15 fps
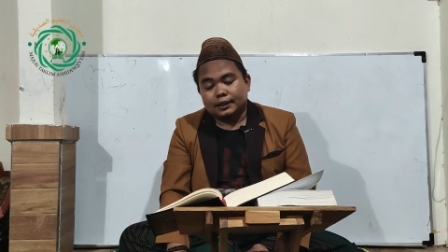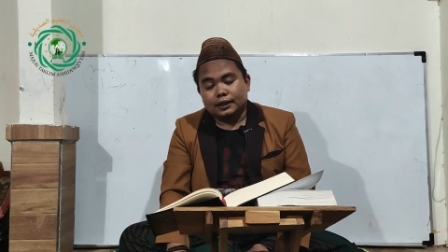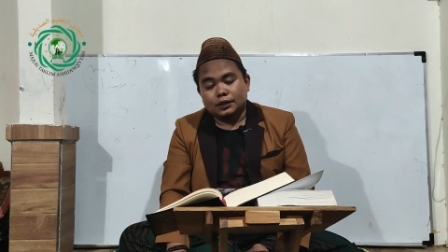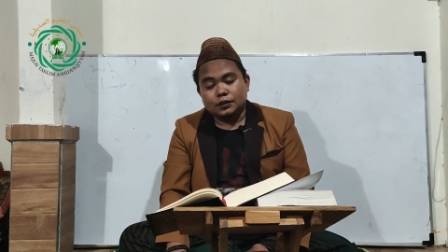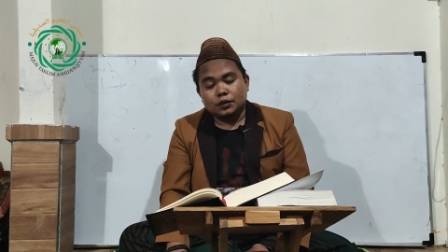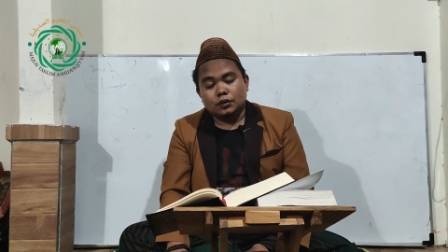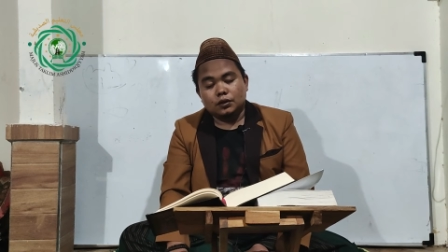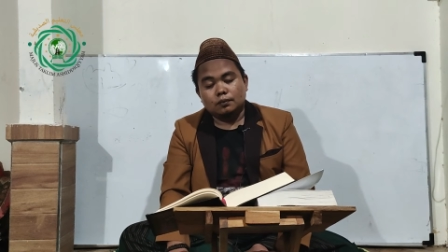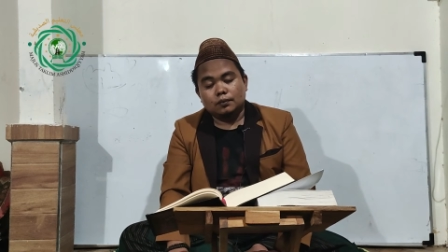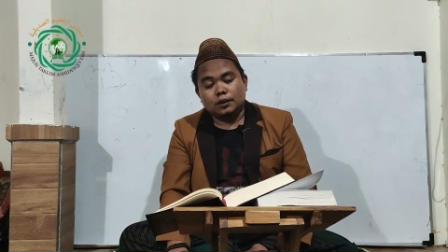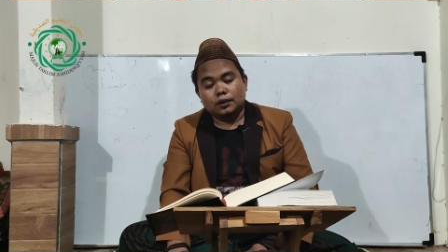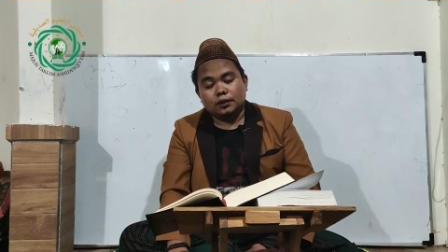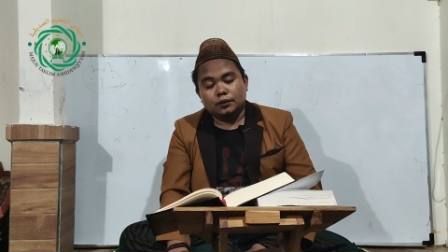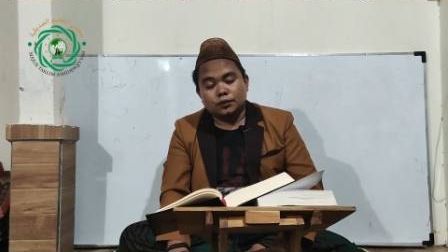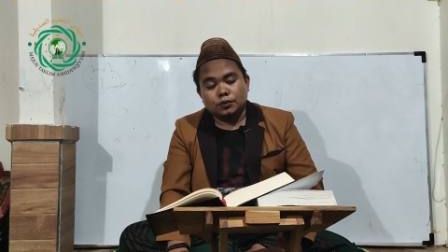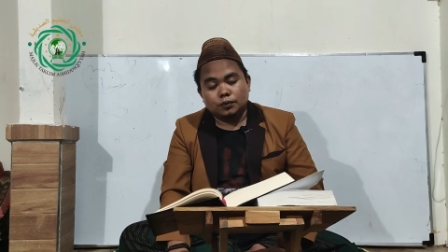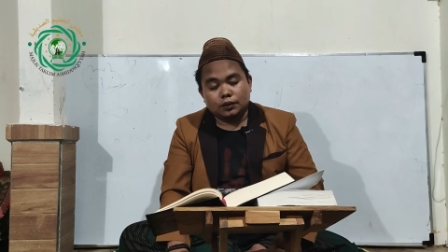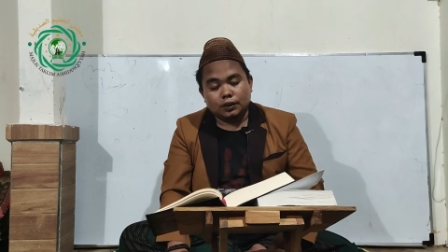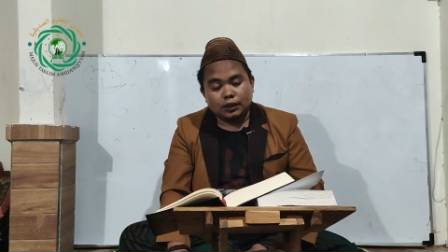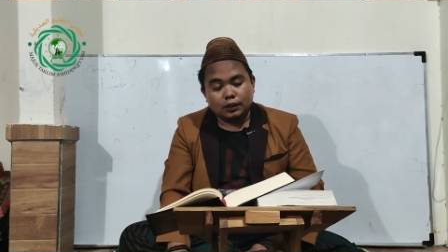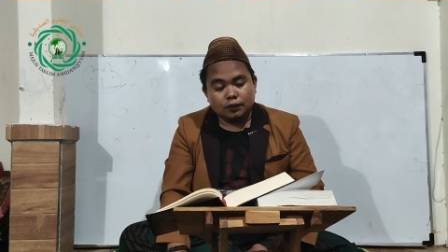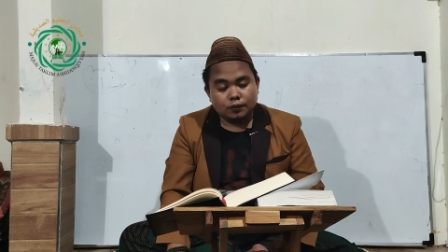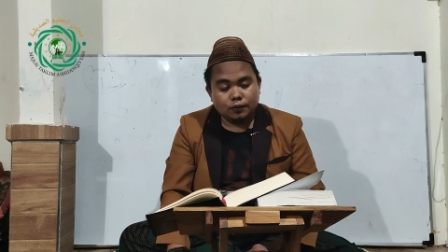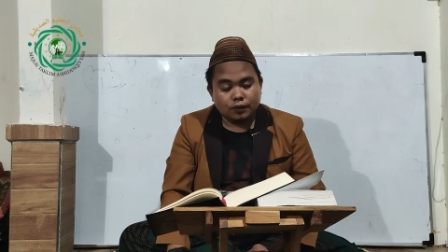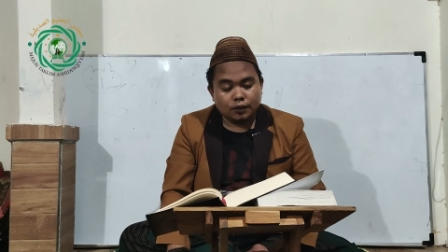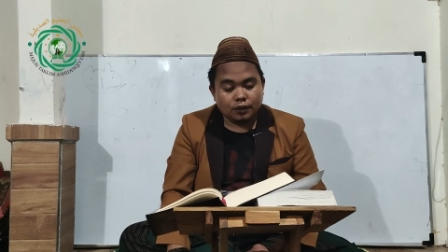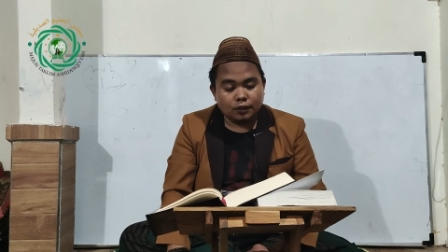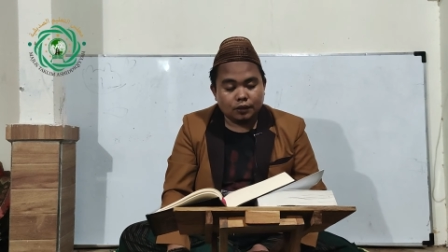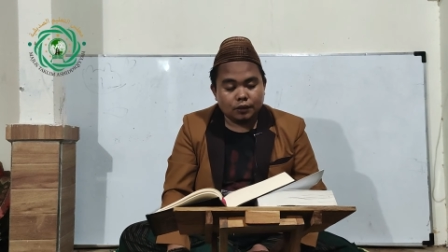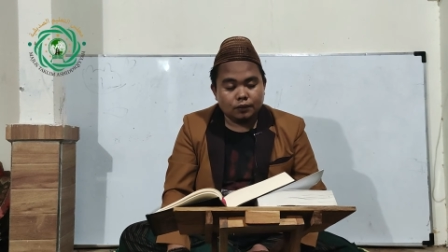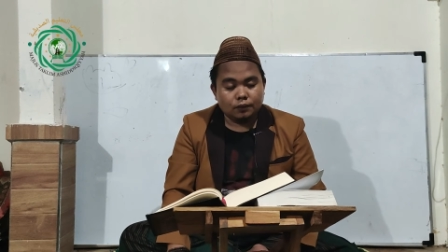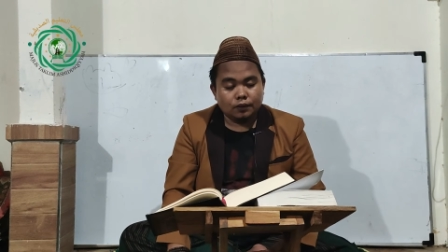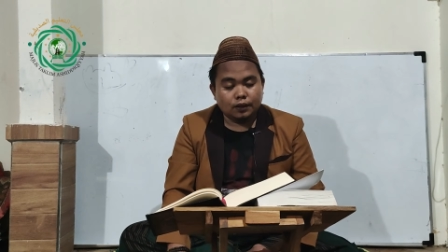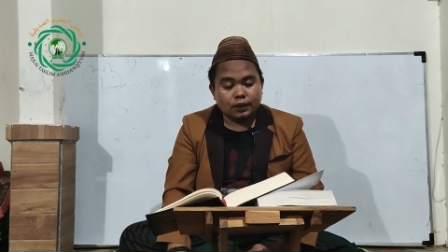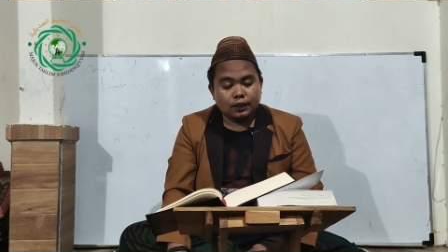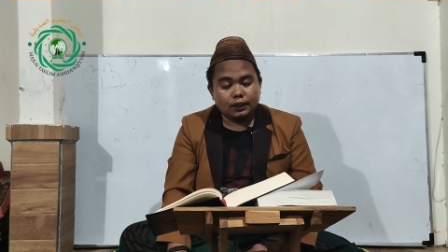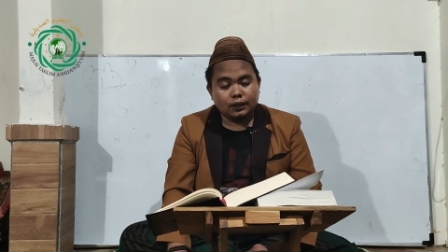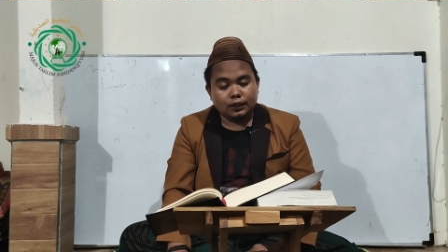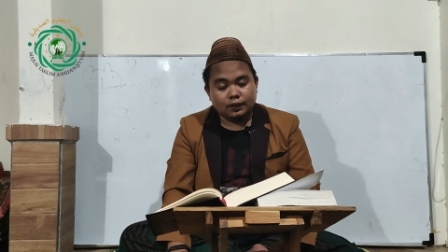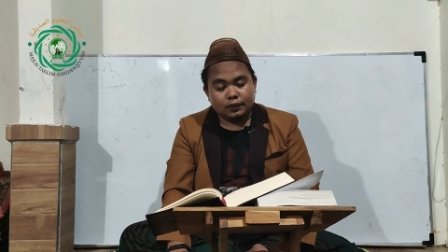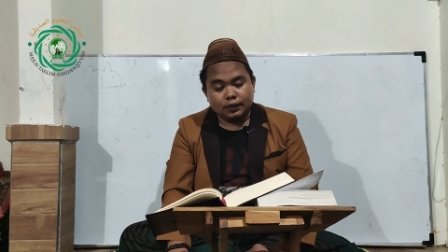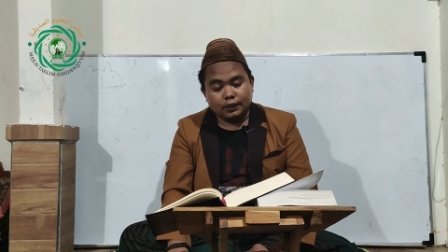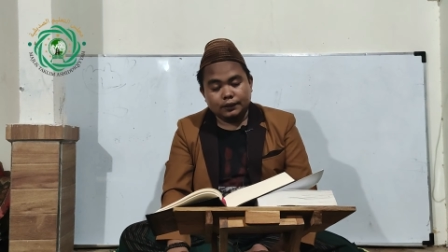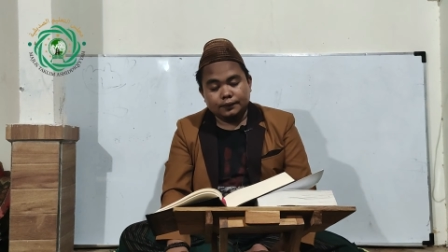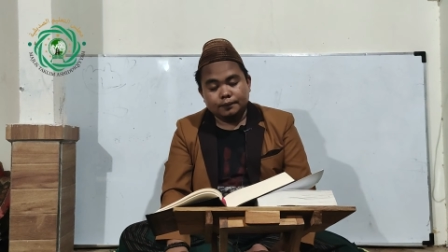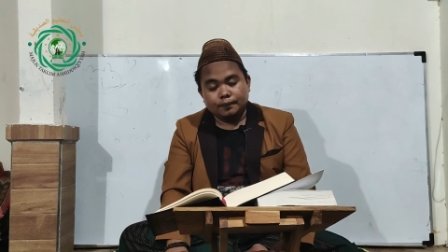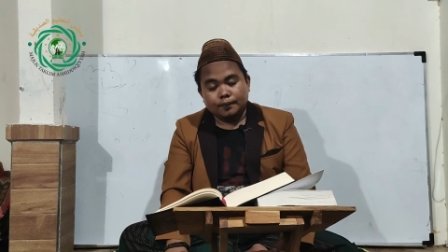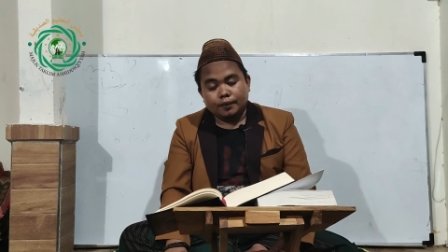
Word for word: Kan sholat Jumat itu sunat tuh ada dua kali adan,